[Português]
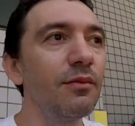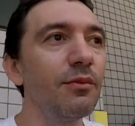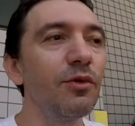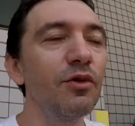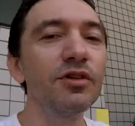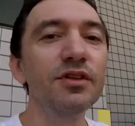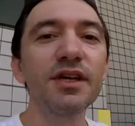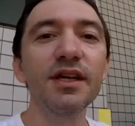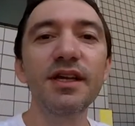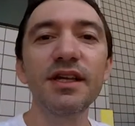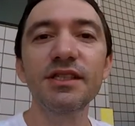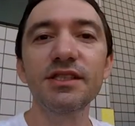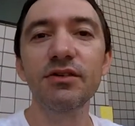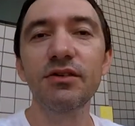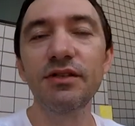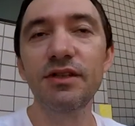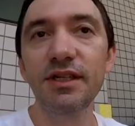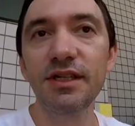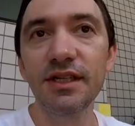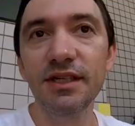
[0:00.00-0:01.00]
Uma outra
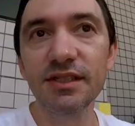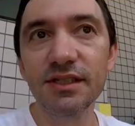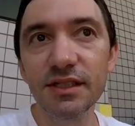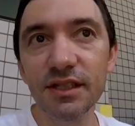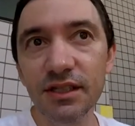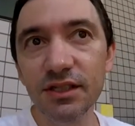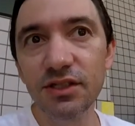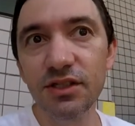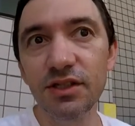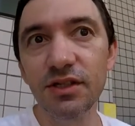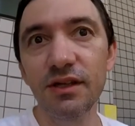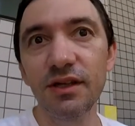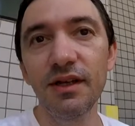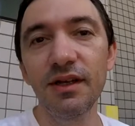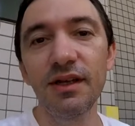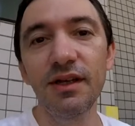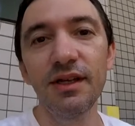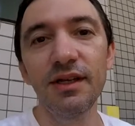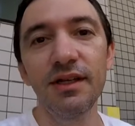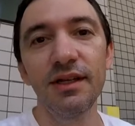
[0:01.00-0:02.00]
questão interessante
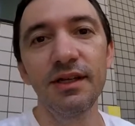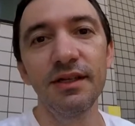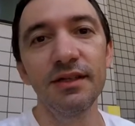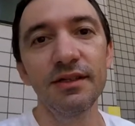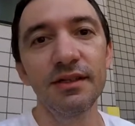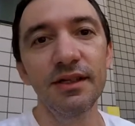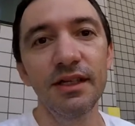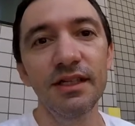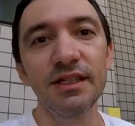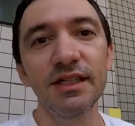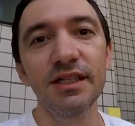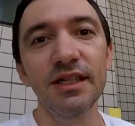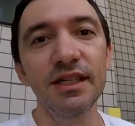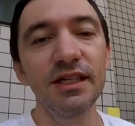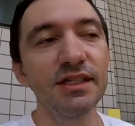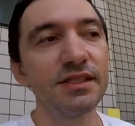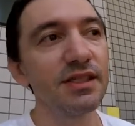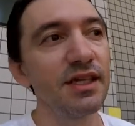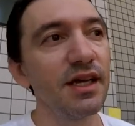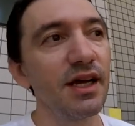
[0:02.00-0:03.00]
a gente
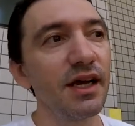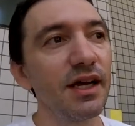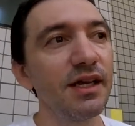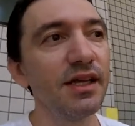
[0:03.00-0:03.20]
analisar,